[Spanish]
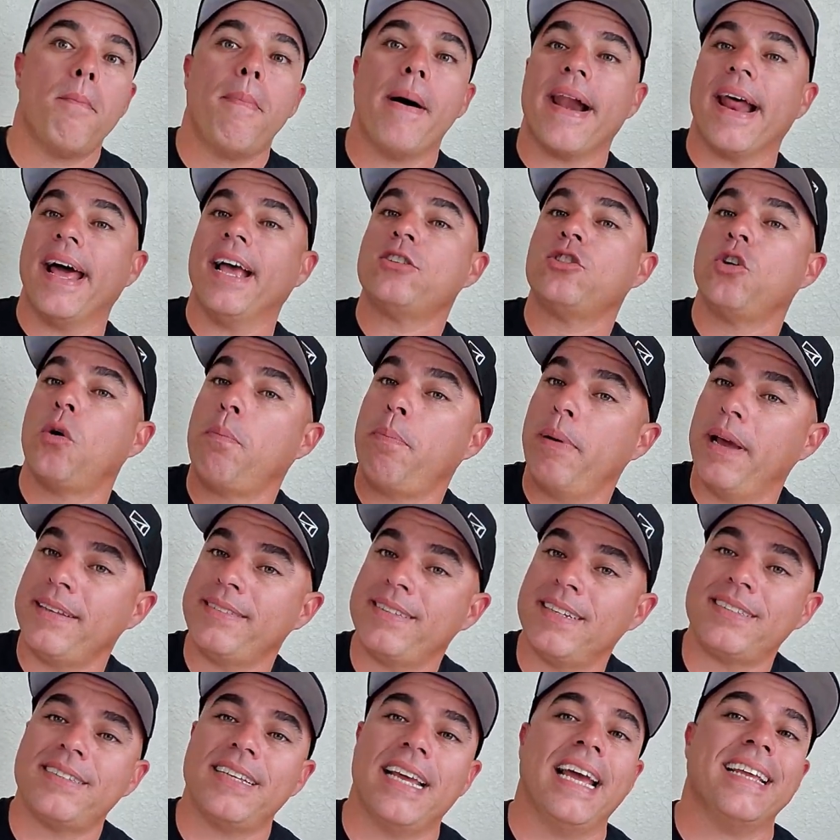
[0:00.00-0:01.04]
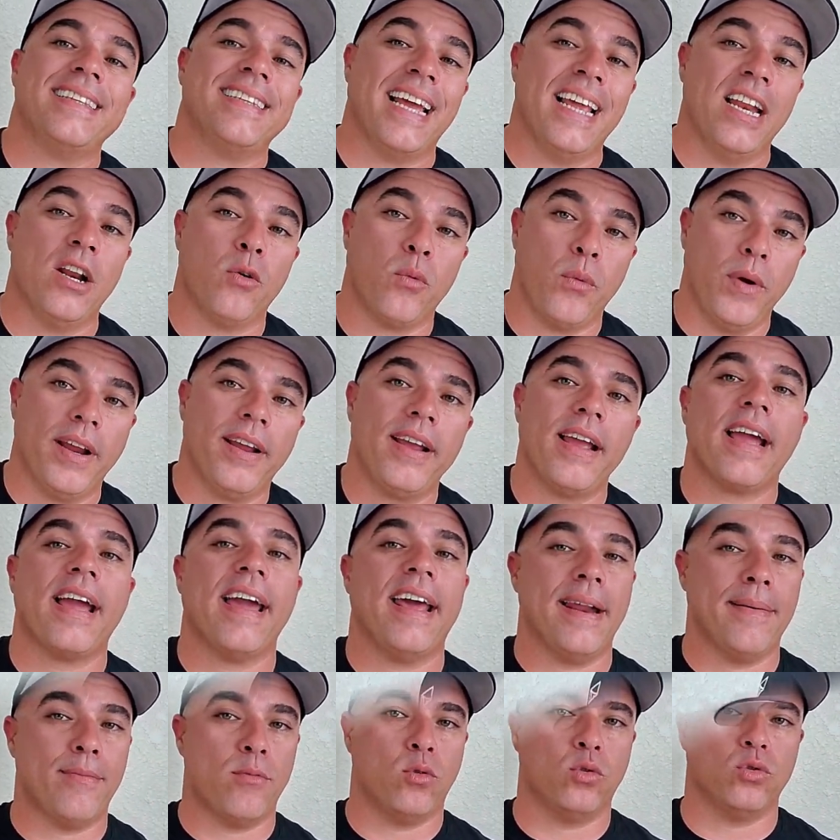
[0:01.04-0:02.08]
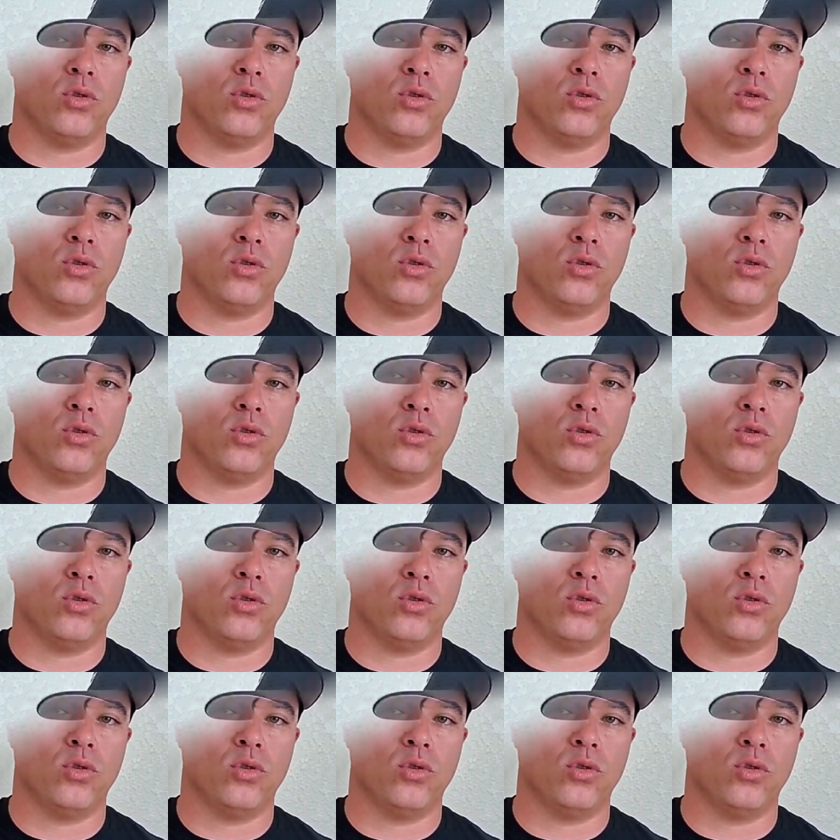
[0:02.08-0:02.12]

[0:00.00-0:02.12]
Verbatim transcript: Para esos peces, este es el rig que queremos